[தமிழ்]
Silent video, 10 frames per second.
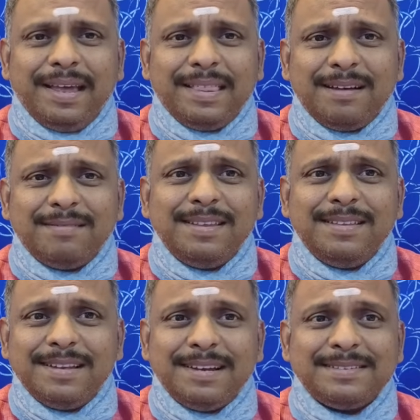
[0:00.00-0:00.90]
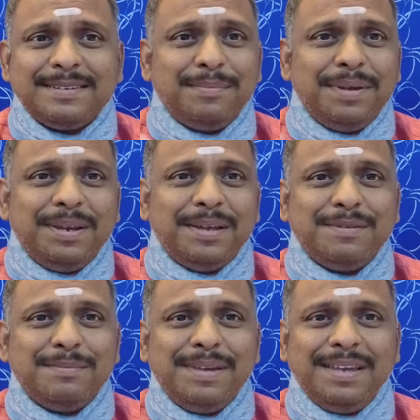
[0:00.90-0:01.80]
ஏதாவது இந்த அஷ்டமி
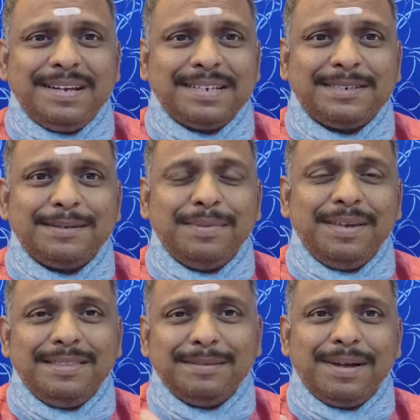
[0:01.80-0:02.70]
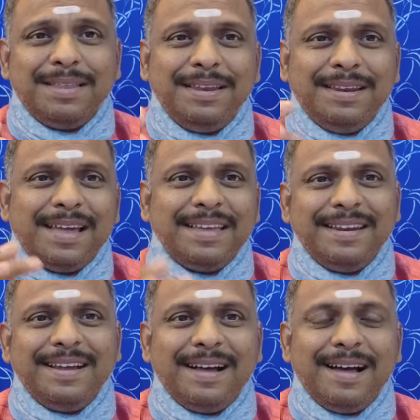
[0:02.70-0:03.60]
நவமி கஷ்டமி இந்த மாதிரிலாம்
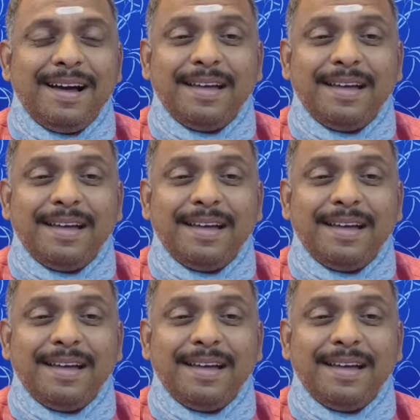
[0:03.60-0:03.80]
இருக்கா